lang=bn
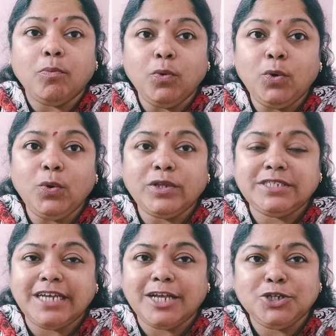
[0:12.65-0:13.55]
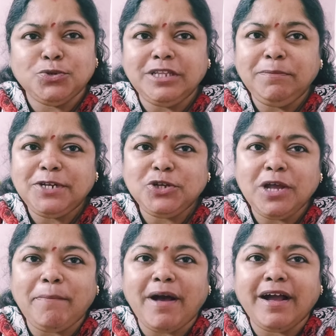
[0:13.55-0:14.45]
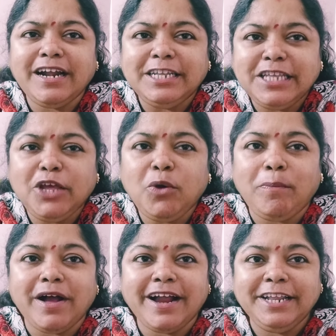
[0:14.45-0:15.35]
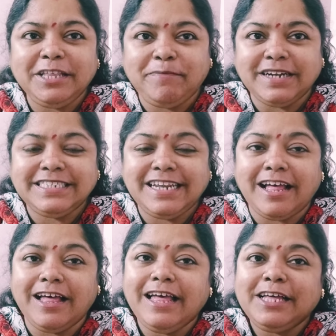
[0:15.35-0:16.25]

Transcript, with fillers: মুখ লুকোচ্ছে সন্দীপের সঙ্গে পাঙ্গা নিতে গিয়েও পাঙ্গা নিতে পারছে না